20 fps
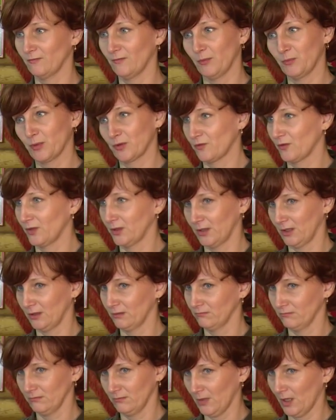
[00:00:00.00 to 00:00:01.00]
Во-первых, это
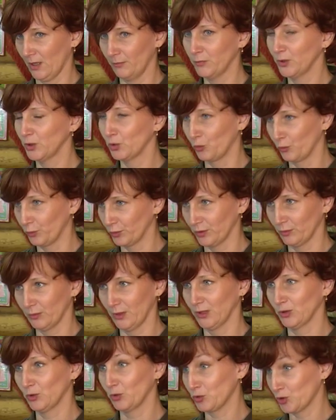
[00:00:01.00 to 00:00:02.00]
обмен опытом,
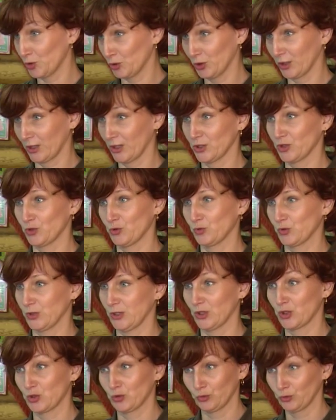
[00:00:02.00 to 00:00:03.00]
это очень хорошо
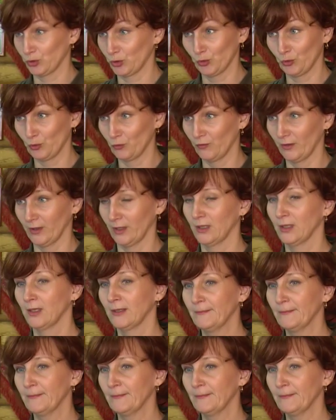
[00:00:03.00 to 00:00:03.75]
узнать что-то новое.